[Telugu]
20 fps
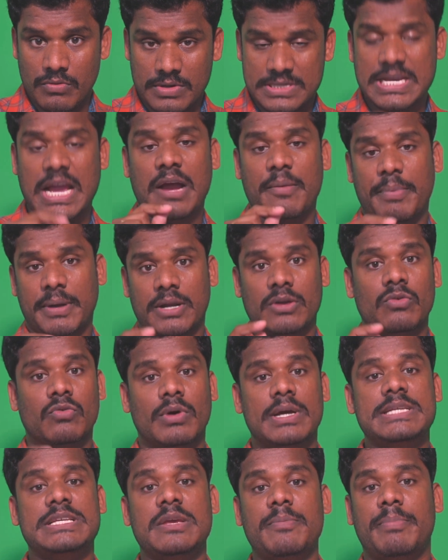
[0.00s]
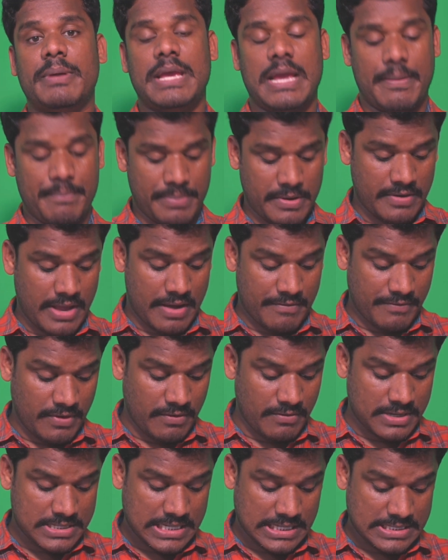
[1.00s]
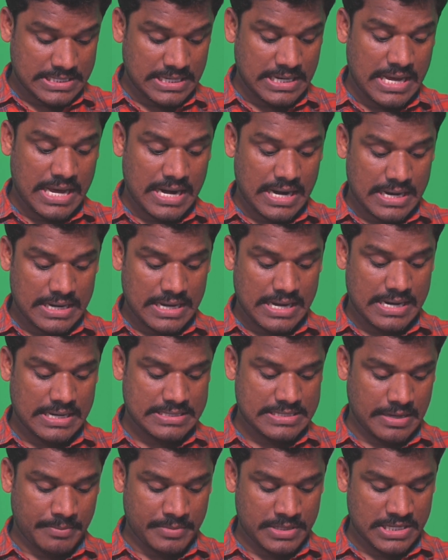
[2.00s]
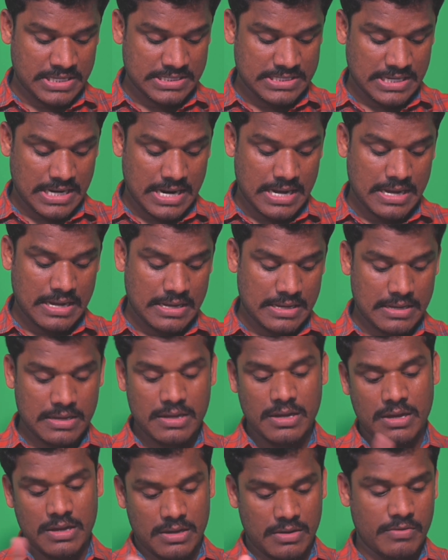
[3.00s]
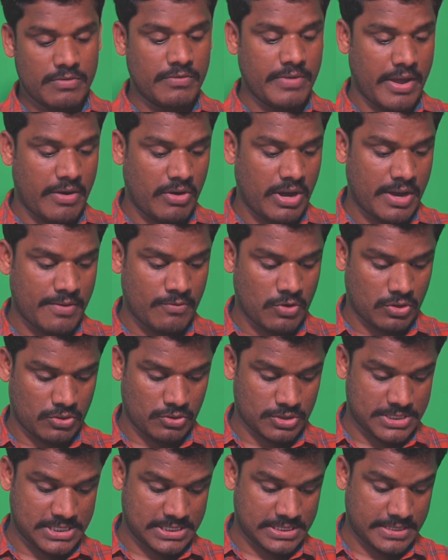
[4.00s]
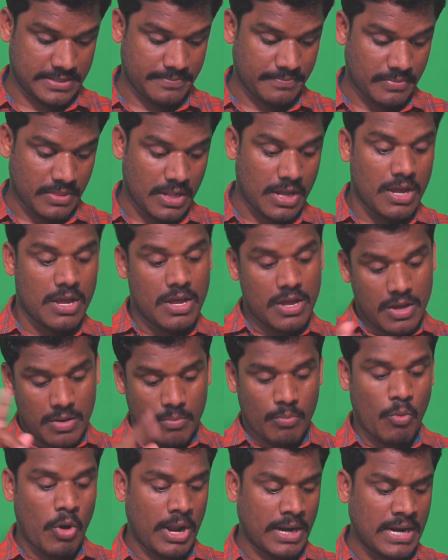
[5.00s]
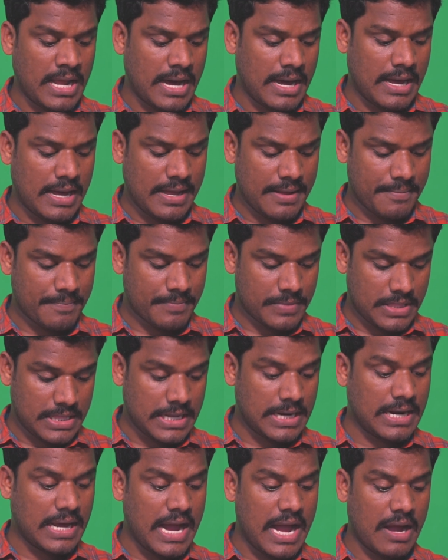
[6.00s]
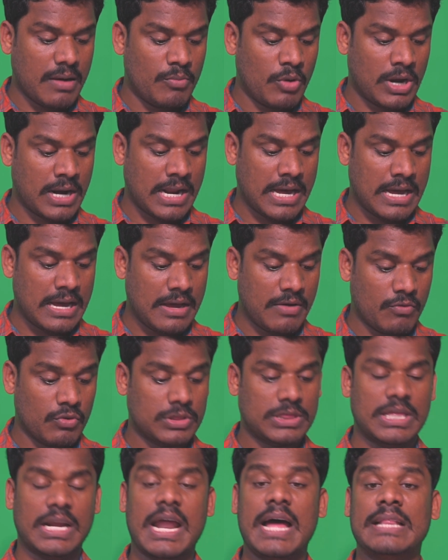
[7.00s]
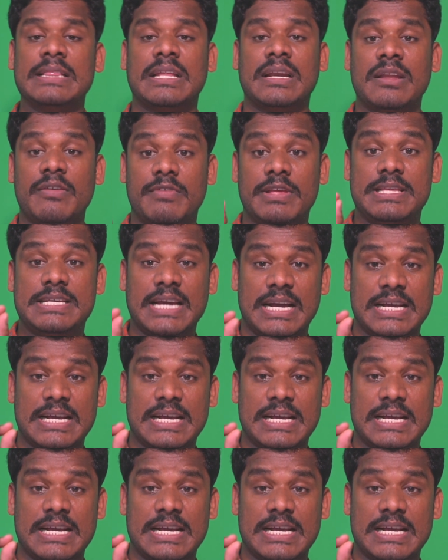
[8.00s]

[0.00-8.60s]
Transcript: విశాఖపట్నం వైసీపీ ఎంపీ ఎంబీవీ సత్యనారాయణ గారికి సంబంధించిన వ్యవహారం ఒకటి వచ్చింది మొన్న నిన్నగాక మొన్న ఉత్తరాంధ్రను